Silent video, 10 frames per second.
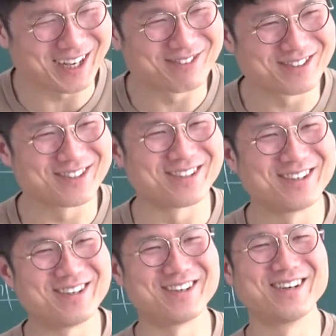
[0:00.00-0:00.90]
하면서
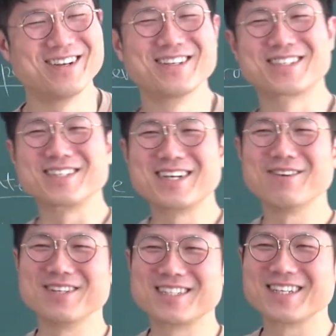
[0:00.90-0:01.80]
어. 지금
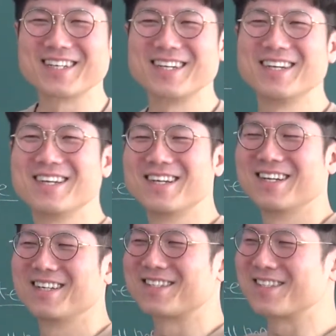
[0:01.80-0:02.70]
가면 이제
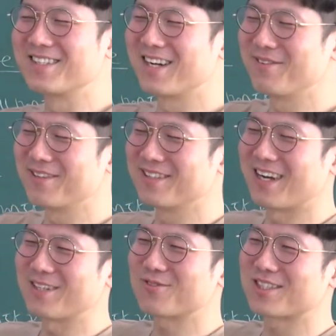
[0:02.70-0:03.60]
지금 가면은
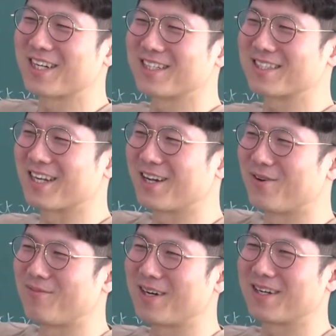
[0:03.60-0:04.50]
아주 친하지 걔네
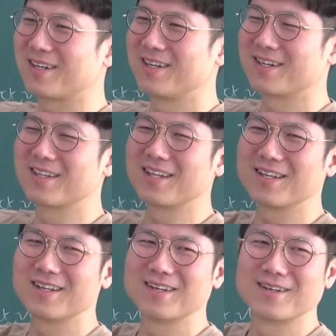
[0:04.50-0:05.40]
엄마가. 근데
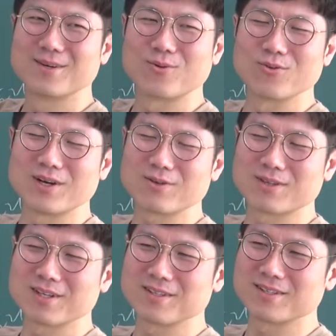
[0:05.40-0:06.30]
고등학교
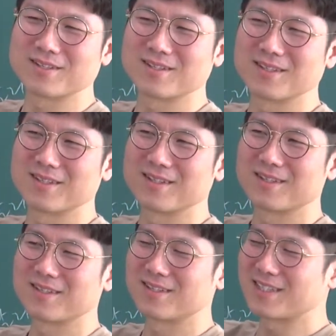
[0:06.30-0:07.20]
때는
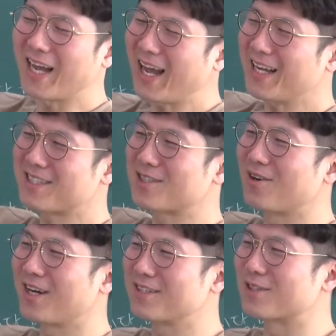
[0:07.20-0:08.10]
제일
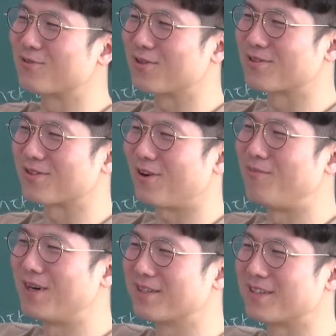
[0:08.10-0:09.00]
싫어하는 친구였어.
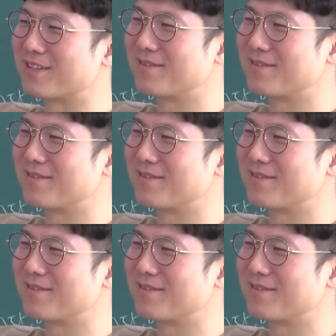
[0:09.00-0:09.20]
엄마들이.